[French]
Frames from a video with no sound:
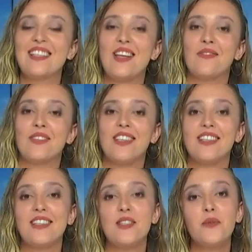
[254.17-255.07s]
C'est la fin de cette
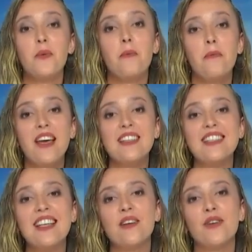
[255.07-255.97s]
édition.
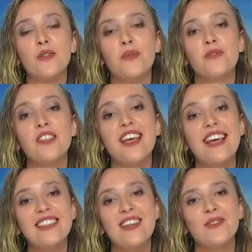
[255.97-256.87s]
Merci de l'avoir suivi.
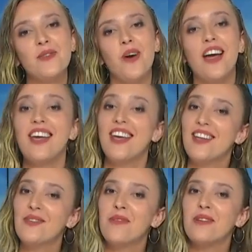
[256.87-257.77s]
Excellente soirée et à
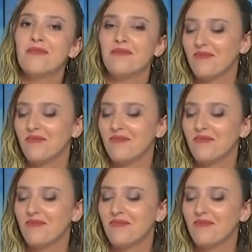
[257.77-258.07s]
demain.